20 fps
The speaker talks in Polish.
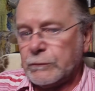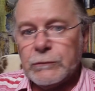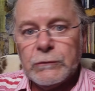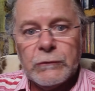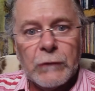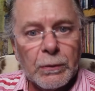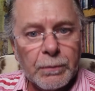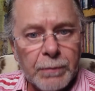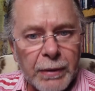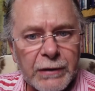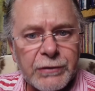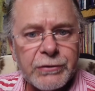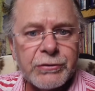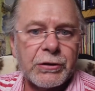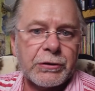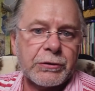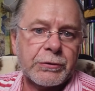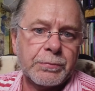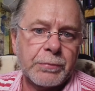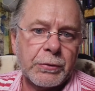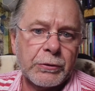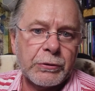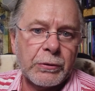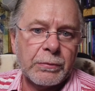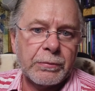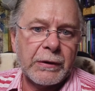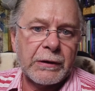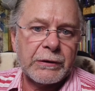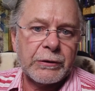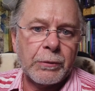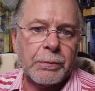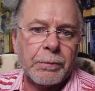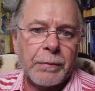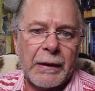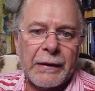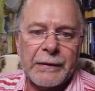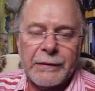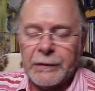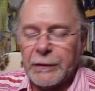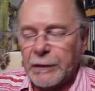no będziesz podobna do
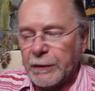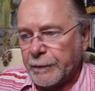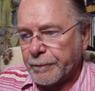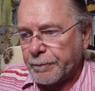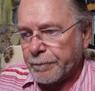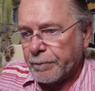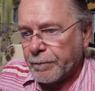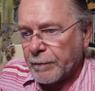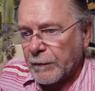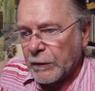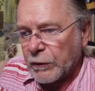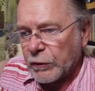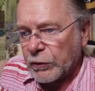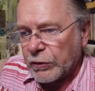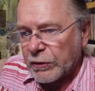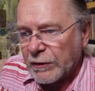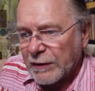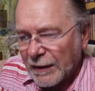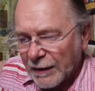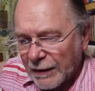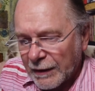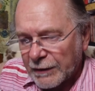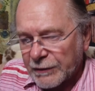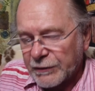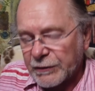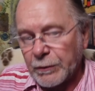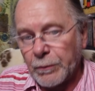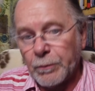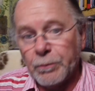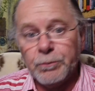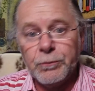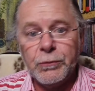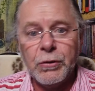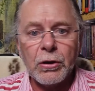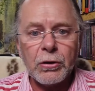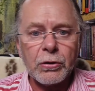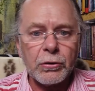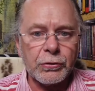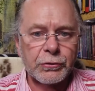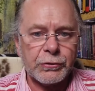Panny. Teraz,
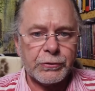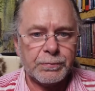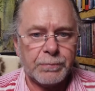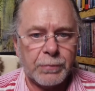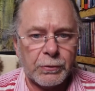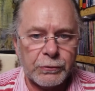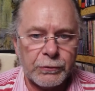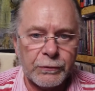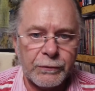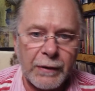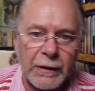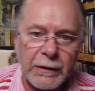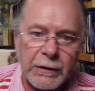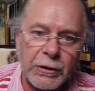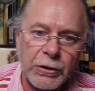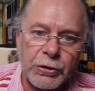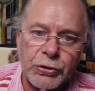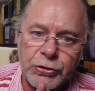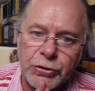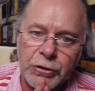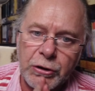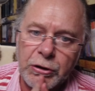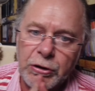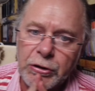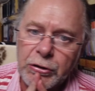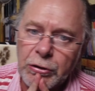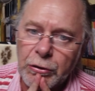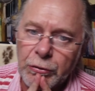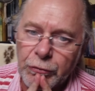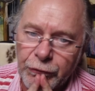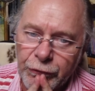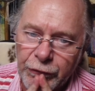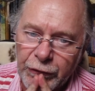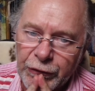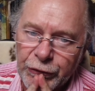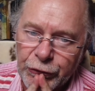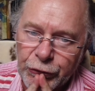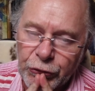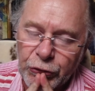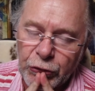biorąc pod uwagę jeszcze inną
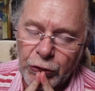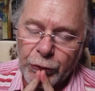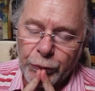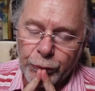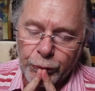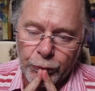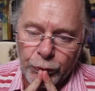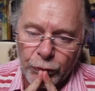kwestię.